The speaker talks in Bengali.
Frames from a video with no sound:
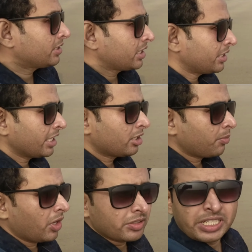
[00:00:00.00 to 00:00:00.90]
যেটা দেখতে
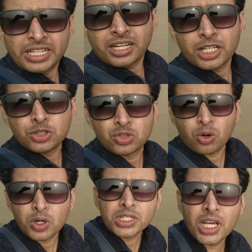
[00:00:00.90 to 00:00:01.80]
পাওয়া যায় এখানকার
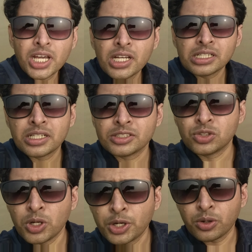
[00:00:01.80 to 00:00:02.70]
জলটা
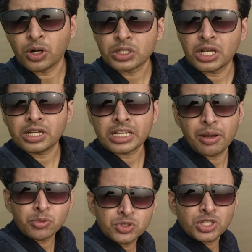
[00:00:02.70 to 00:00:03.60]
জলের রঙটা
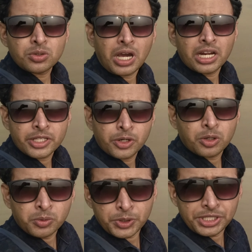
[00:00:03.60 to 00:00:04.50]
কেমন যেন আলাদা
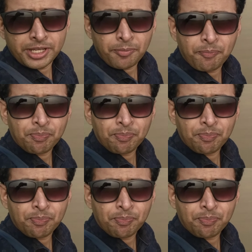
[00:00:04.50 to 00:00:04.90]
রকম হয়ে যায়